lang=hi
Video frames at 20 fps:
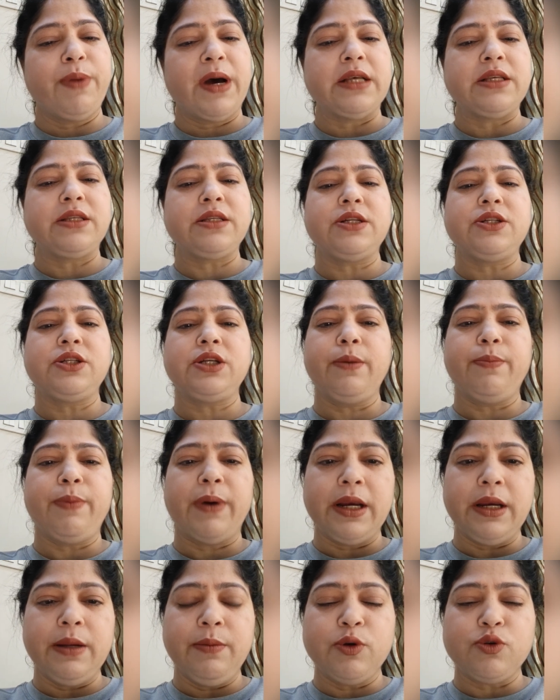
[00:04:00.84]
पांच से छह
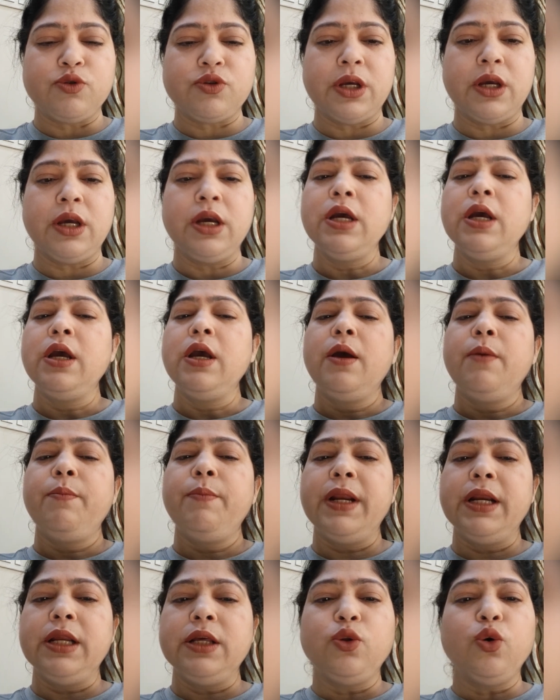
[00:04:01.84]
पानी में उसे
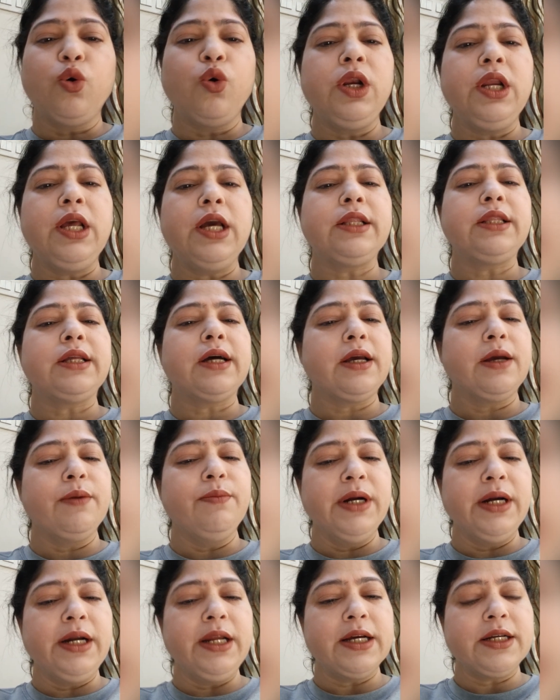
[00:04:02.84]
मैंने धो लिया है ताकि
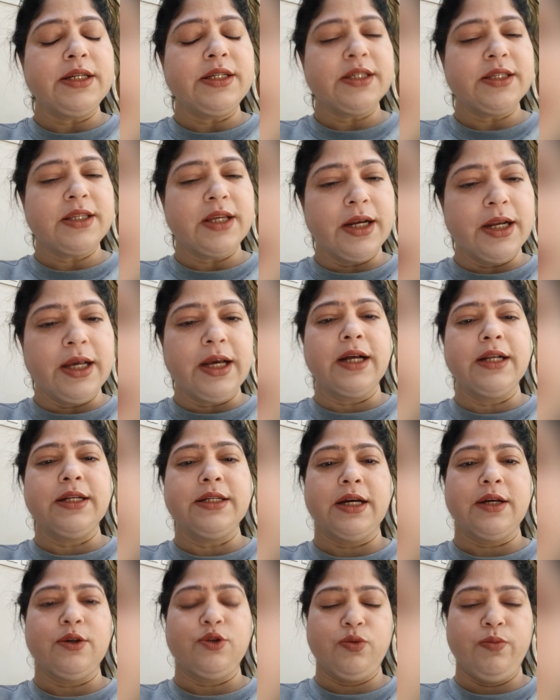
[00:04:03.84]
मिट्टी अच्छे से निकल
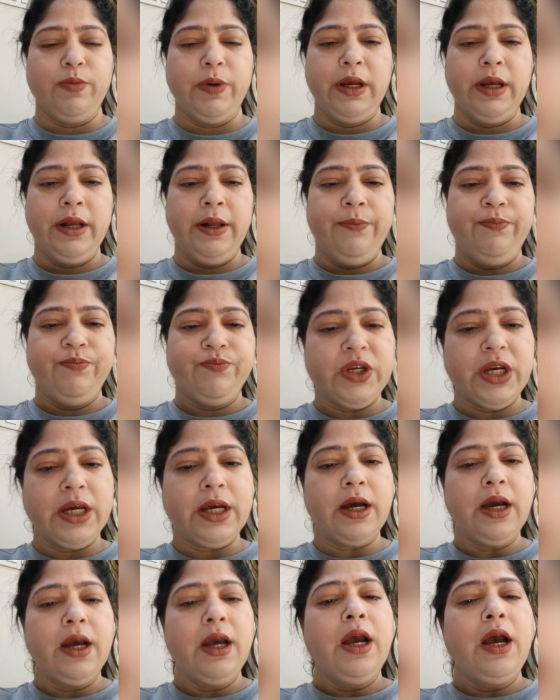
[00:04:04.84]
जाए उससे ठीक
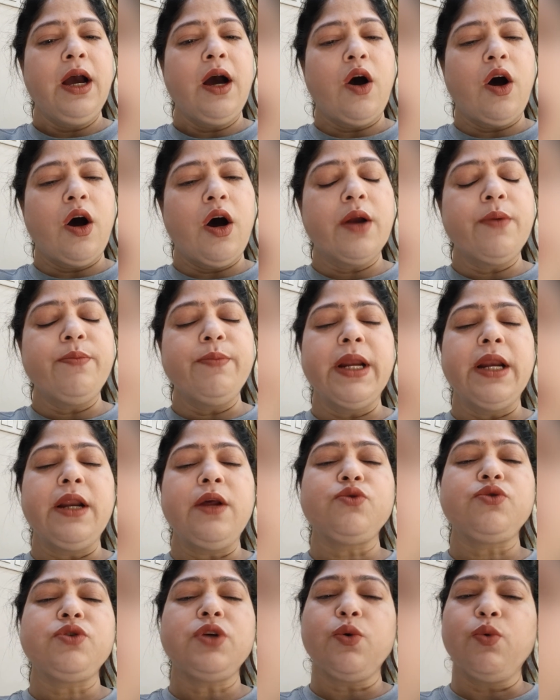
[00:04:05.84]
है और मैंने
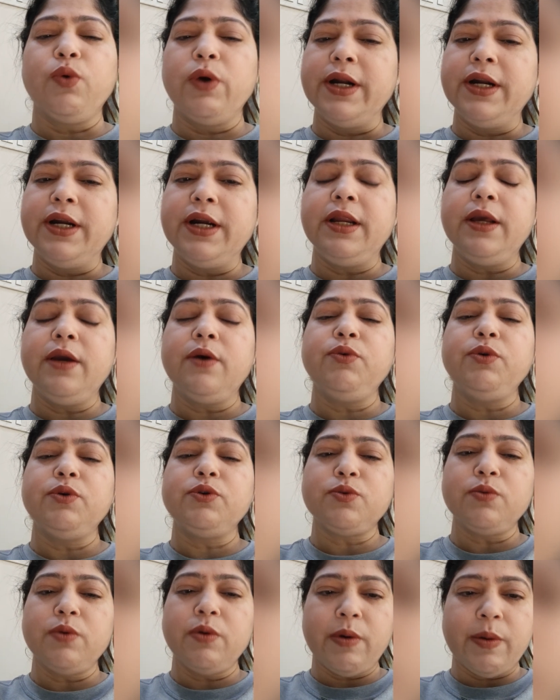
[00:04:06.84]
उसकी क्वांटिटी अभी
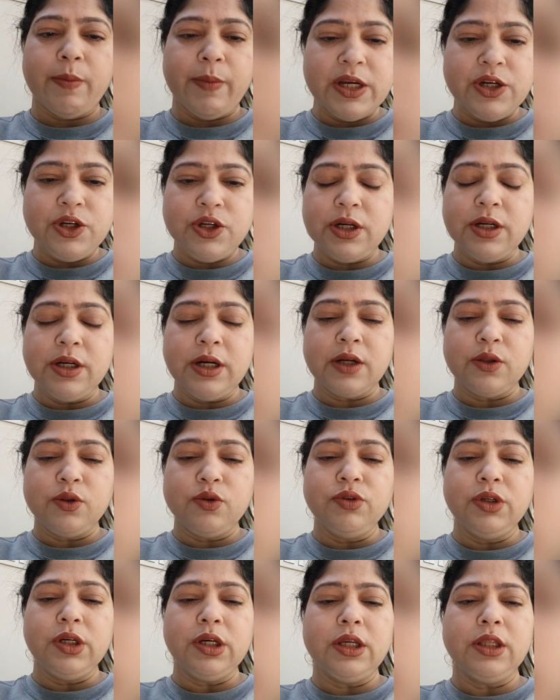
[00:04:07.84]
उसमें मैं मेंशन कर
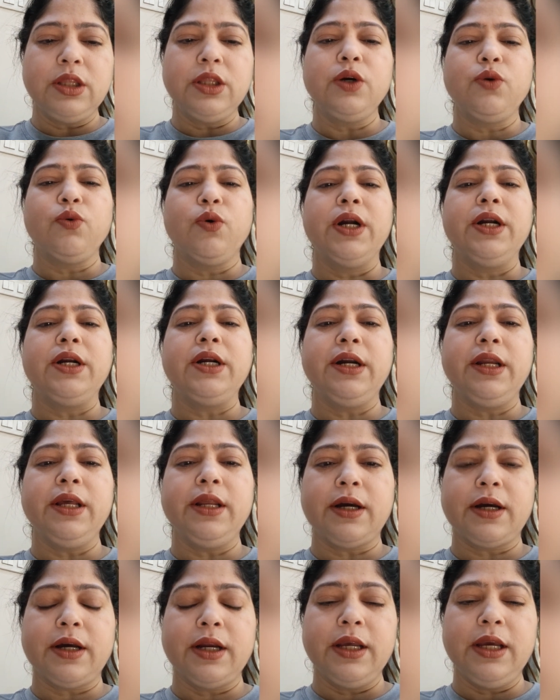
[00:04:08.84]
दूंगी कितनी क्वांटिटी
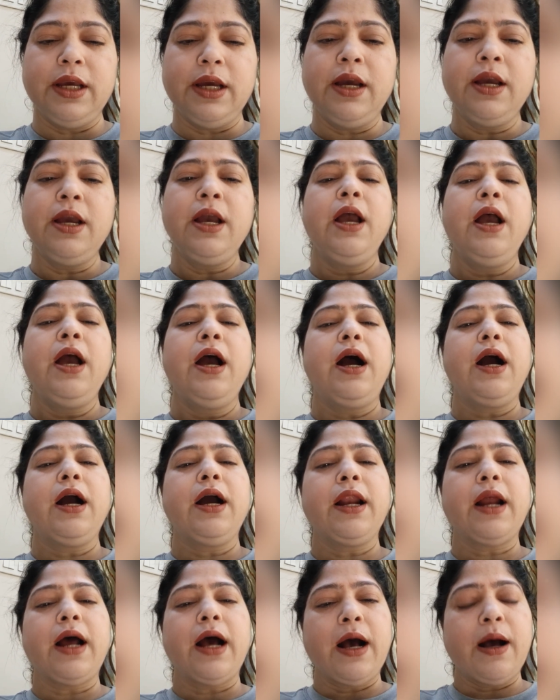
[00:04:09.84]
रखनी है
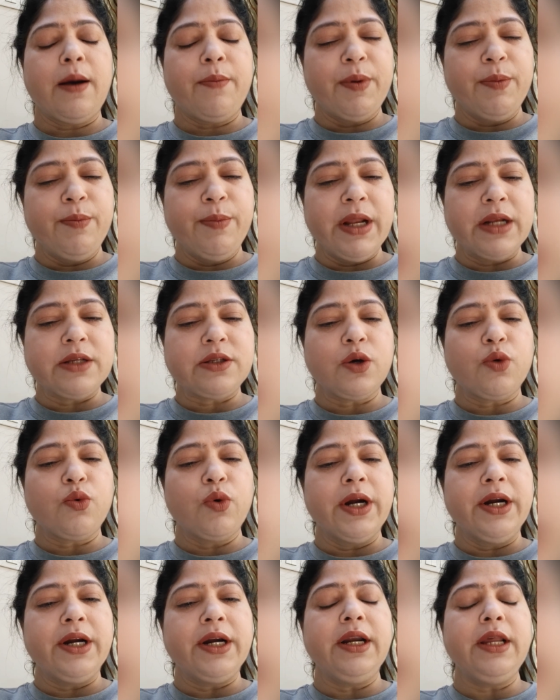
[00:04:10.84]
अगर आप मेरे से
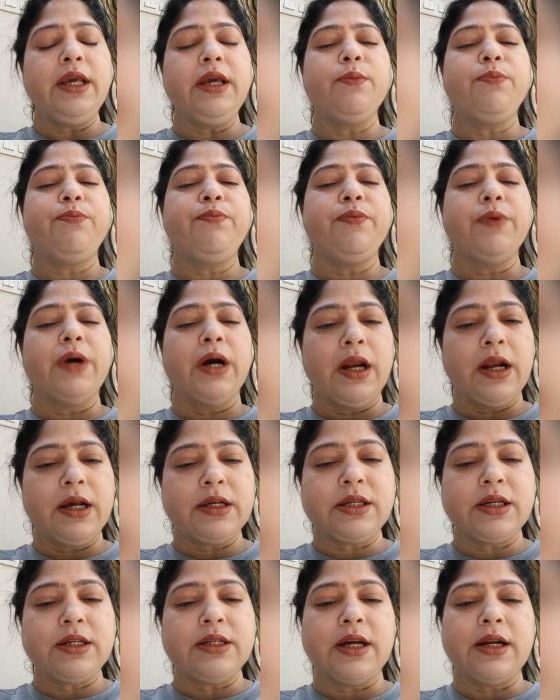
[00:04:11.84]
क्वांटिटी अलग
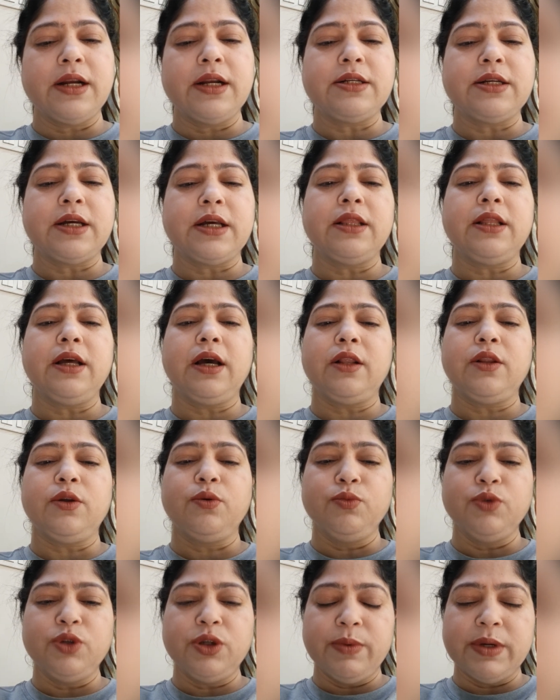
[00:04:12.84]
से जानना चाहते हैं तो
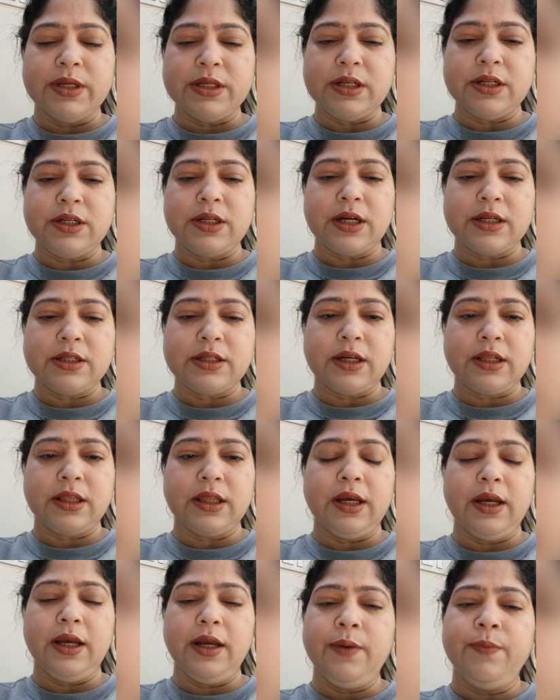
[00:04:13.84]
मुझे मैसेज कर
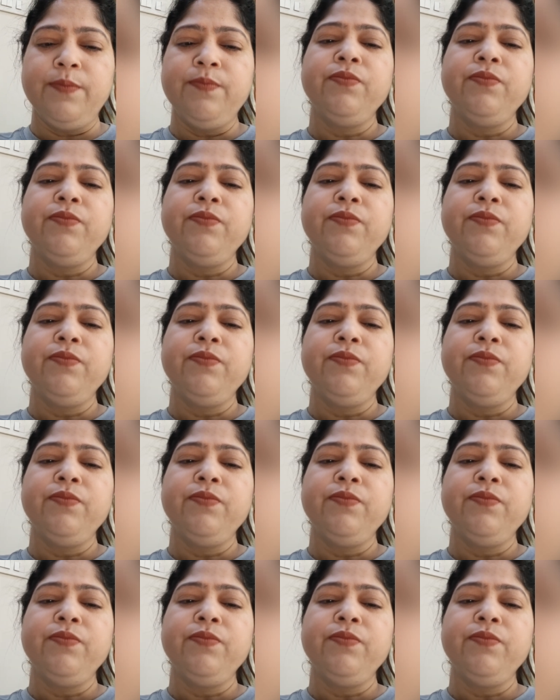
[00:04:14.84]
सकते हैं